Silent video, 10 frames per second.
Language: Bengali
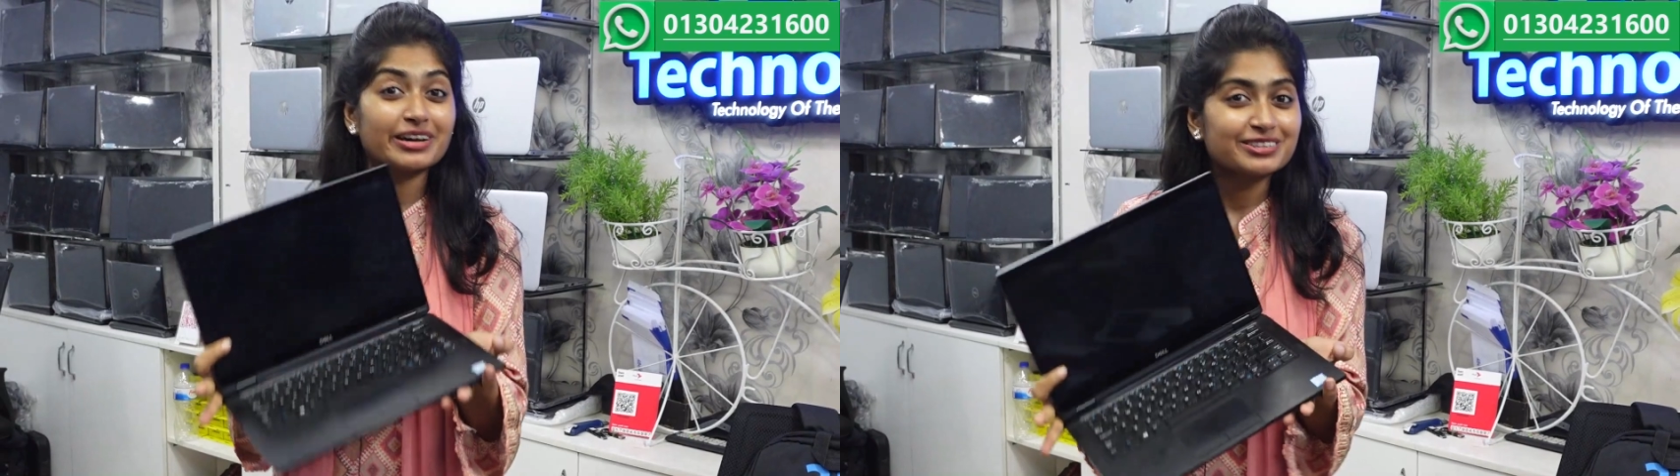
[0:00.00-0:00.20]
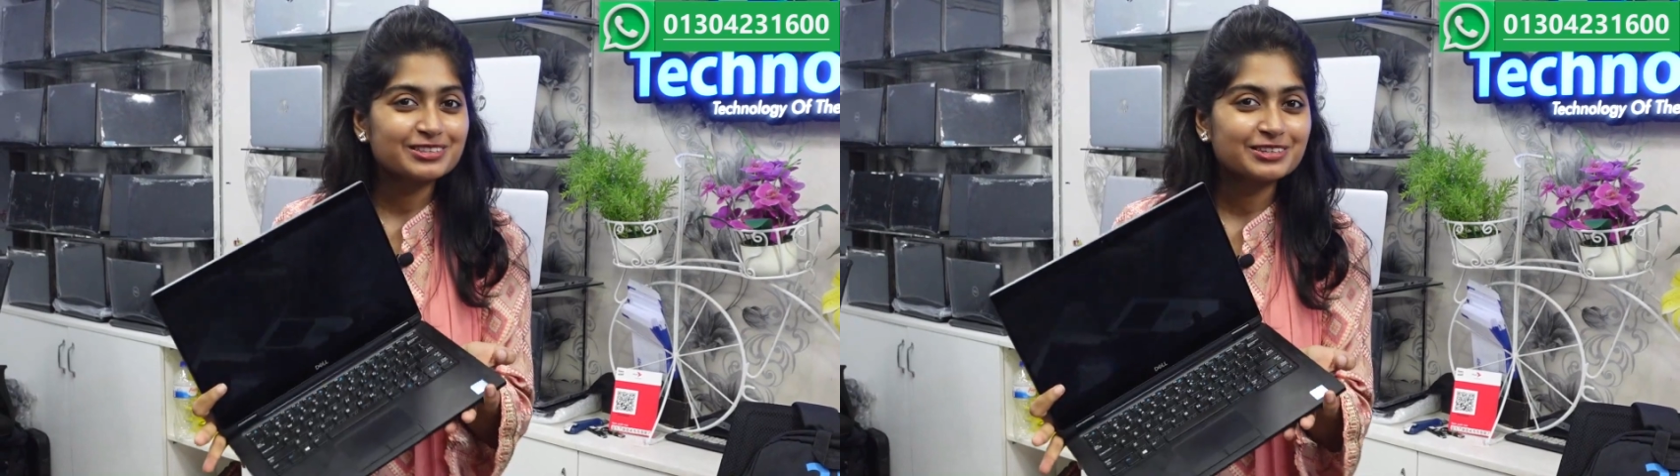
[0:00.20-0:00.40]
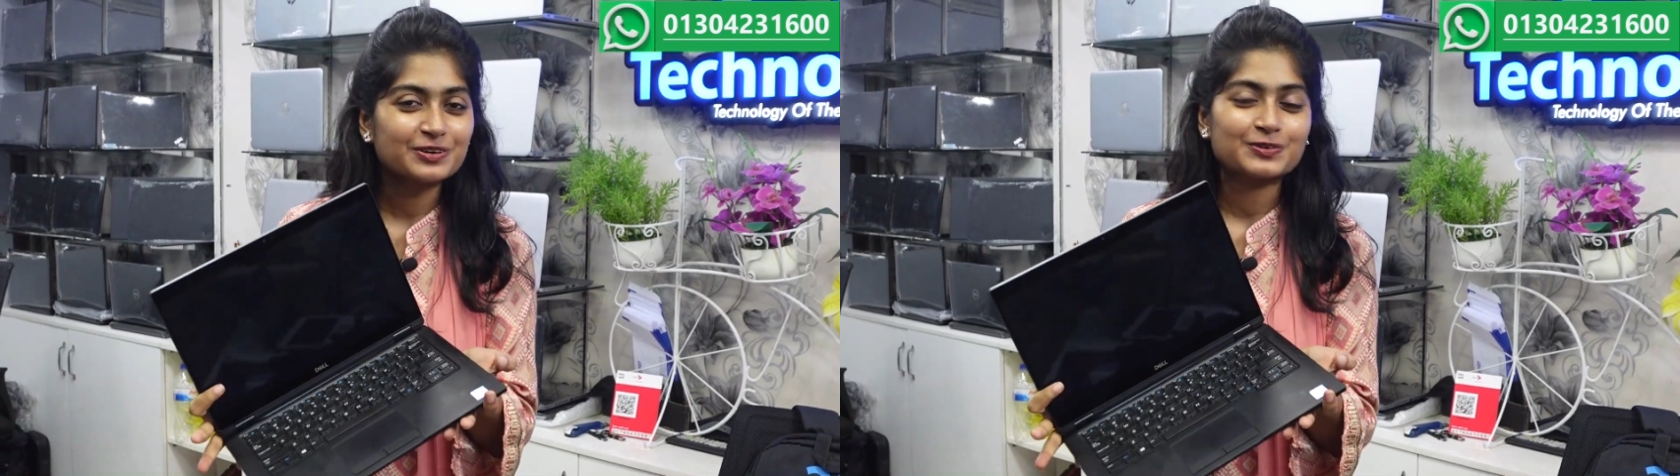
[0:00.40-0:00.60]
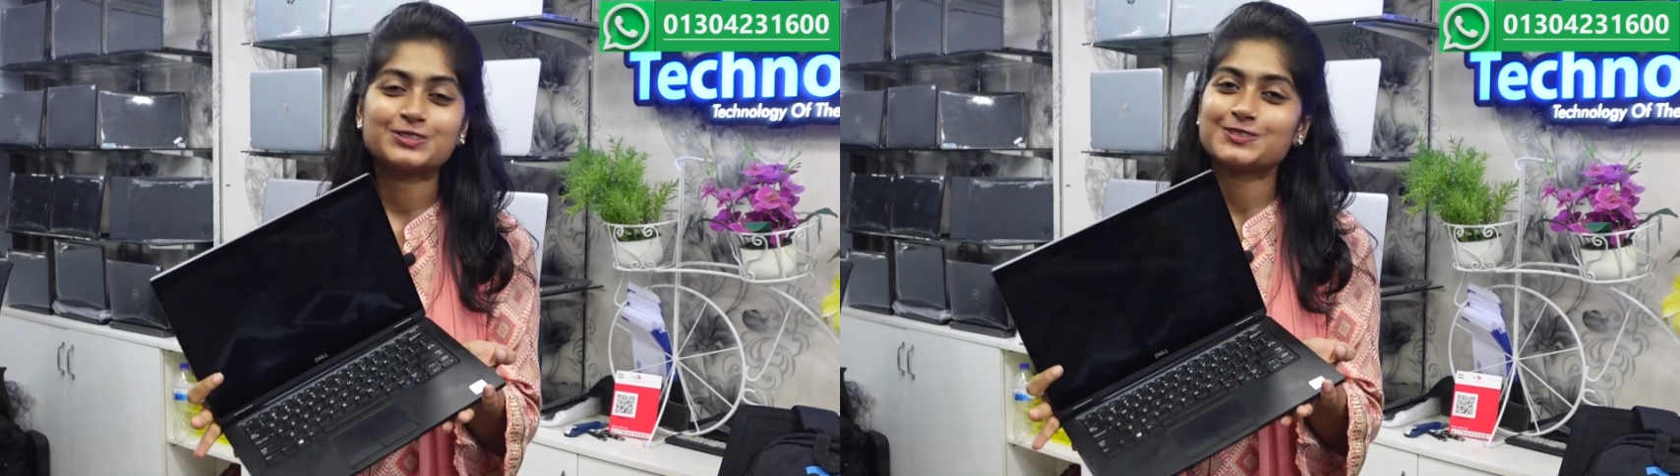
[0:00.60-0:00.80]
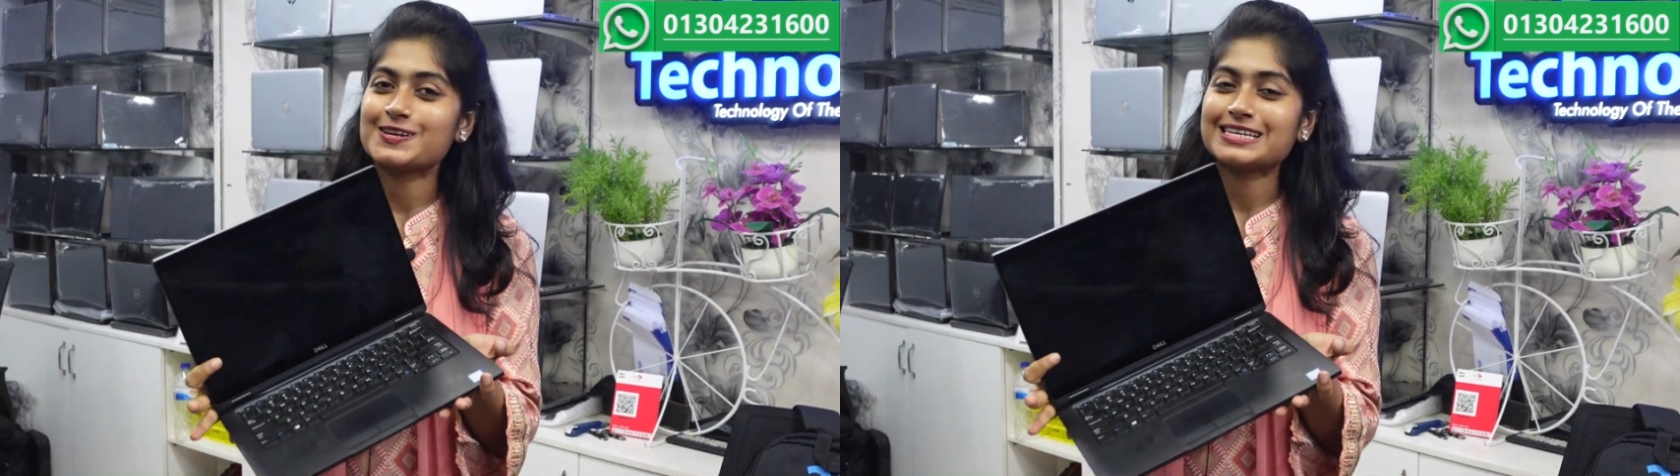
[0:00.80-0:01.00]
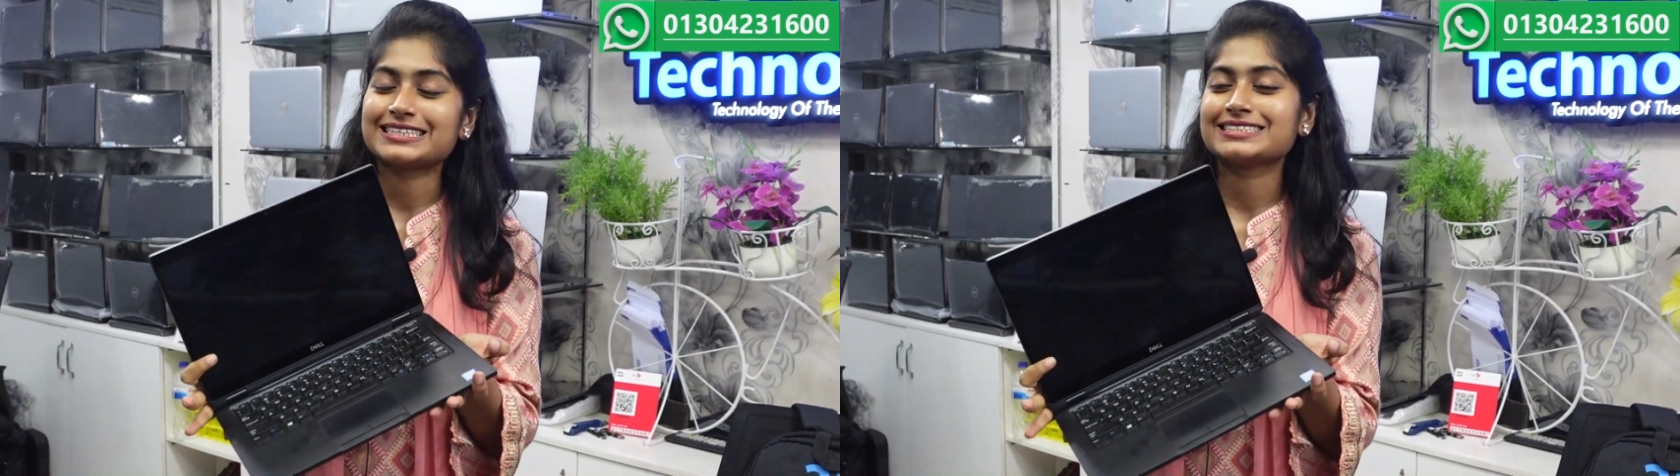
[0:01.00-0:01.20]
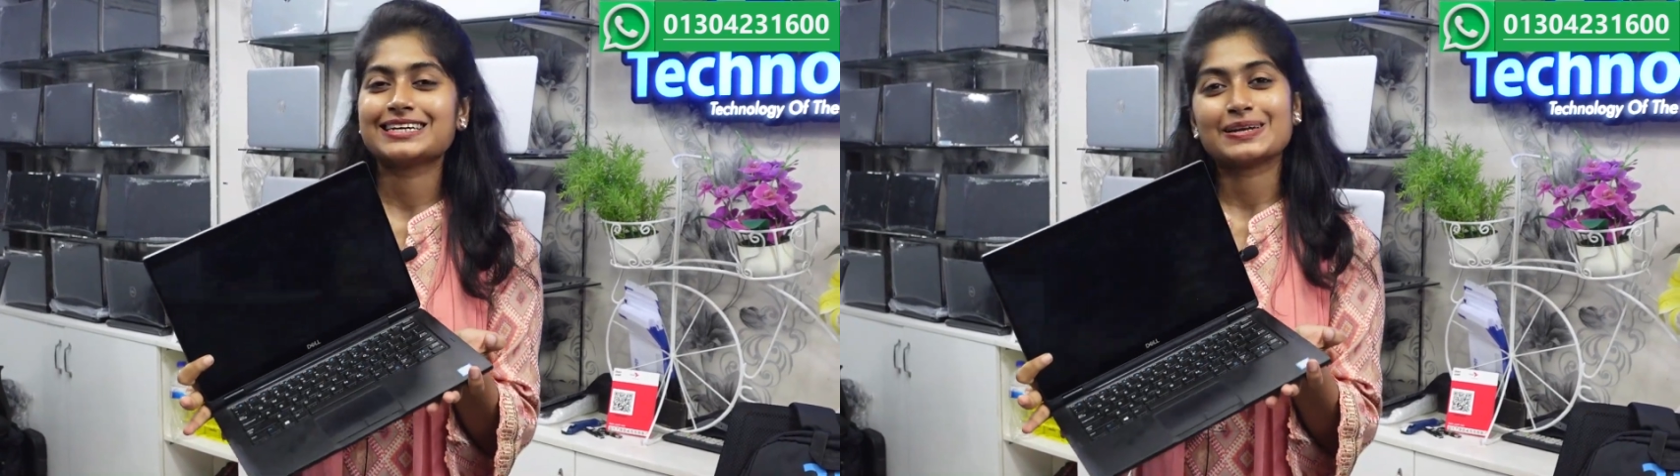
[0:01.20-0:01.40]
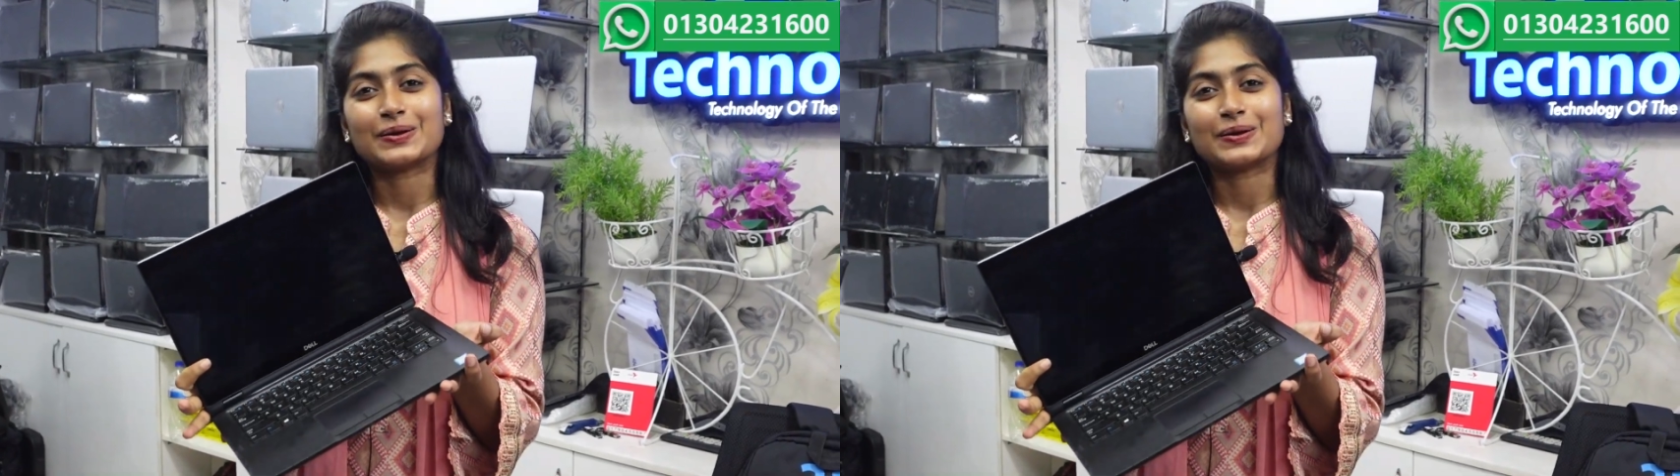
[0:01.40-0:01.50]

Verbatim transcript: মাত্র চল্লিশ হাজার